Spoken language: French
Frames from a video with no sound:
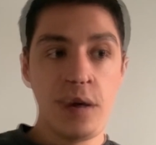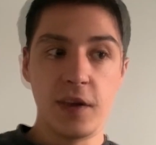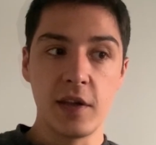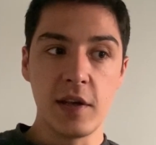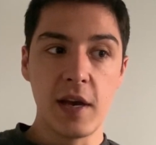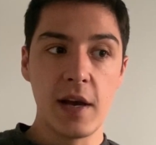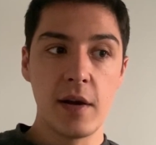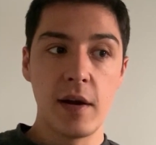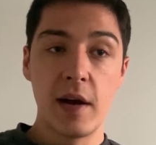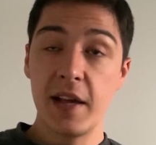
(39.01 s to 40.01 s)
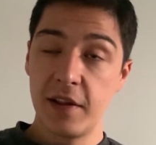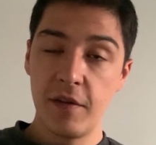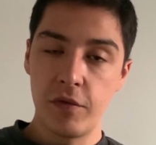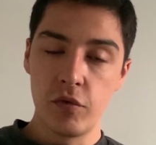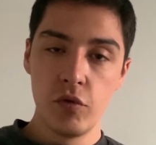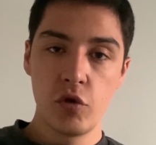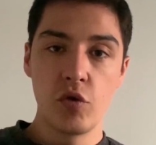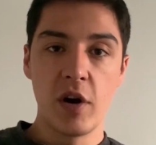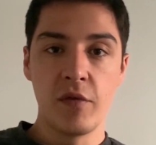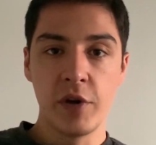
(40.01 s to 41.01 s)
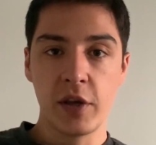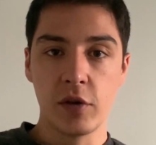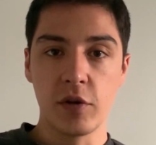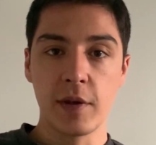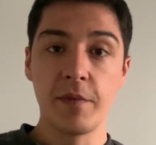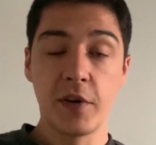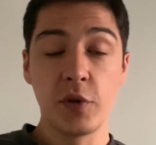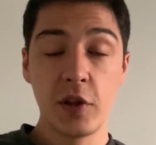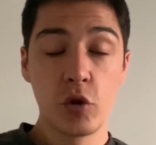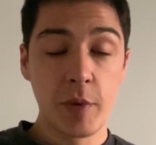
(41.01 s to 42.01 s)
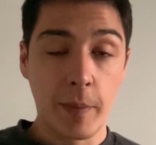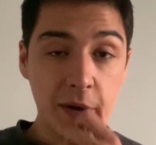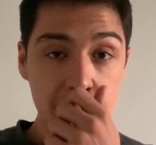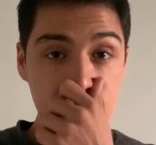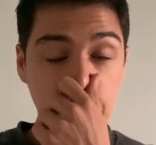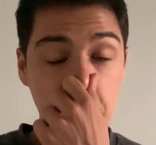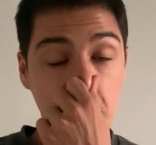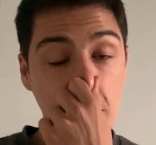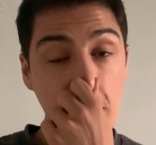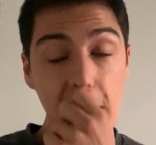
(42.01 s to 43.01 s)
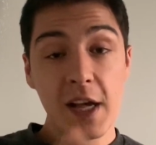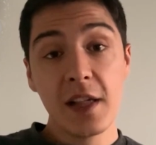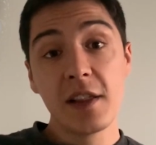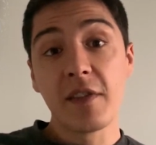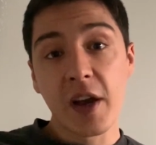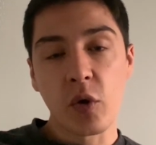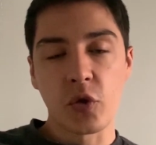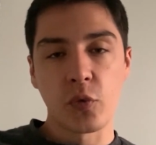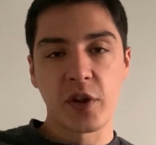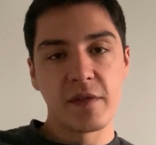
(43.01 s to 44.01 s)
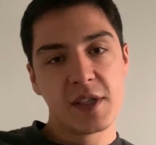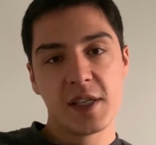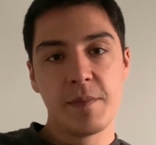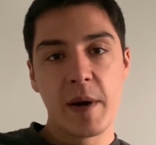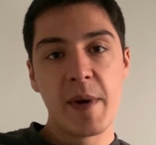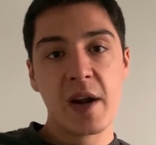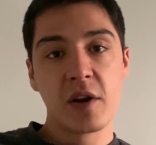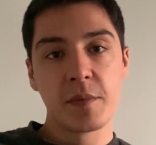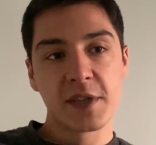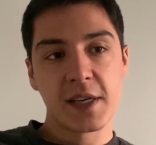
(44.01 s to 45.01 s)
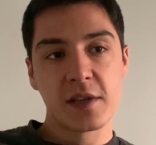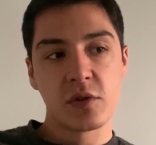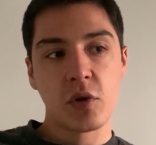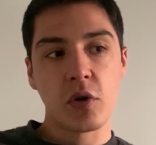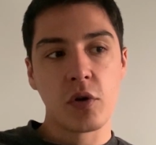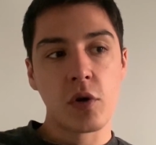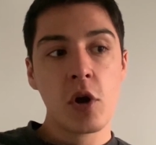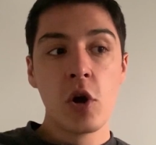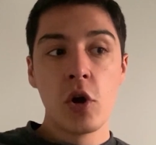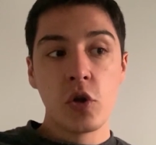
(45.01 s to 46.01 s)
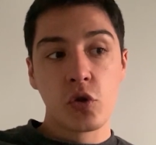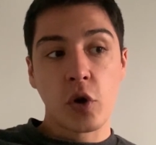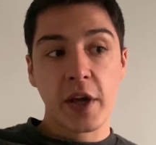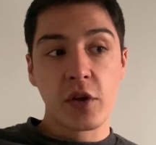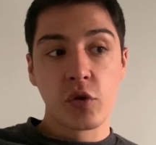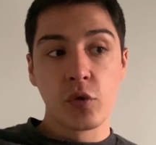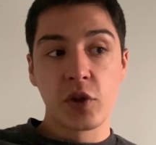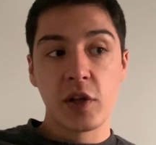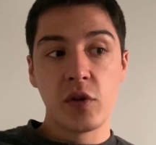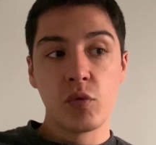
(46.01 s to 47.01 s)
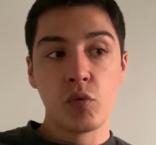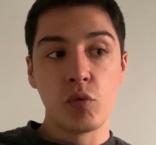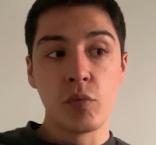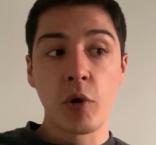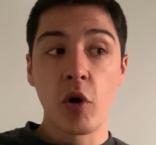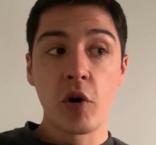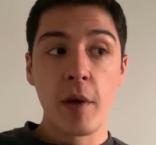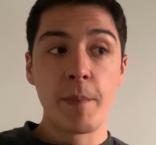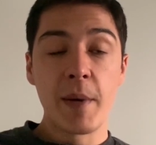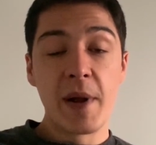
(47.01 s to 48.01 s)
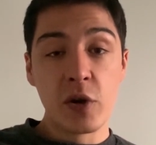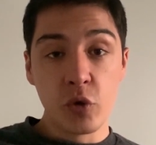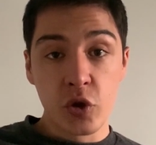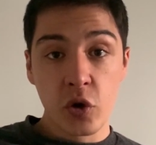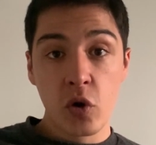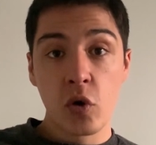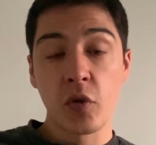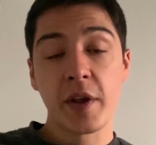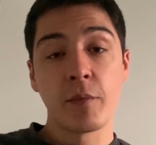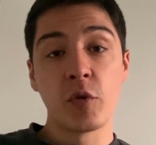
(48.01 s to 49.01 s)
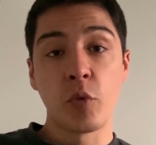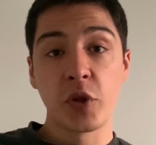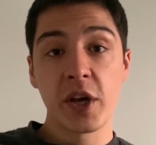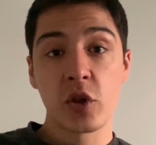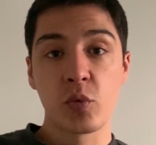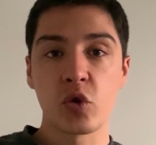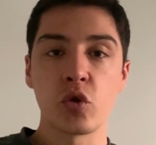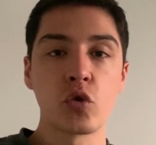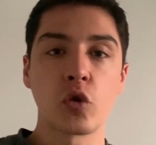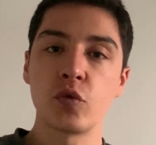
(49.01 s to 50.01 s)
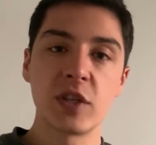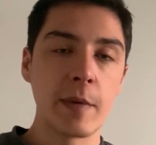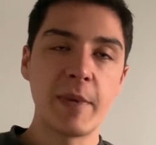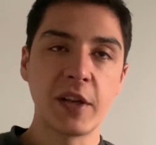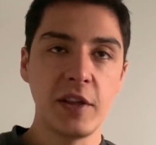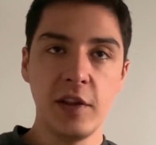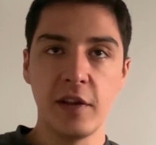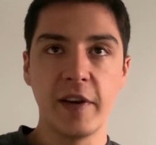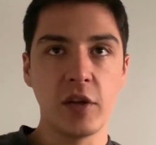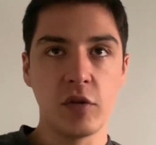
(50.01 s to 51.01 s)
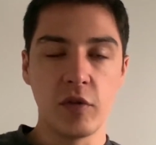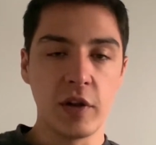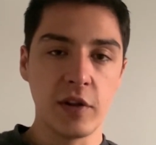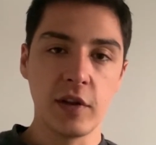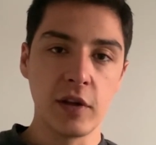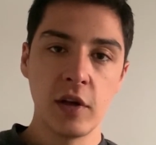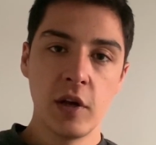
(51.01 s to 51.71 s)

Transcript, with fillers: C'est assez fou, je dois avouer que ça me fait aussi super plaisir parce que c'est vrai que quand on s'investit pas mal comme ça sur, euh, sur quelque chose qui nous prend quand même pas mal de temps en termes de montage, puisque sur tout ce qui est parti, c'est vrai que voilà, c'est